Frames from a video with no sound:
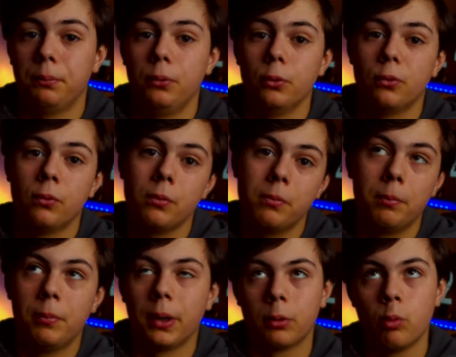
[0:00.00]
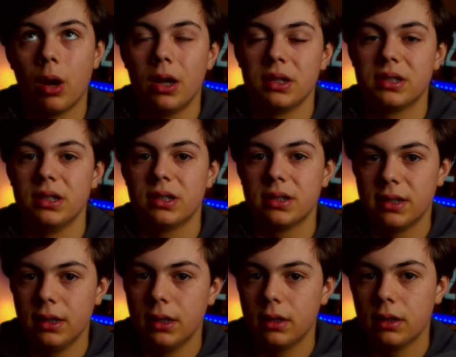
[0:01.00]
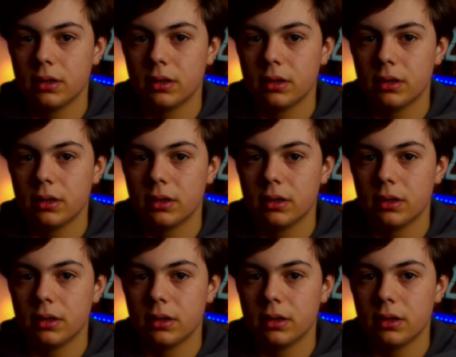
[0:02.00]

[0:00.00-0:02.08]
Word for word: più per quale si, si,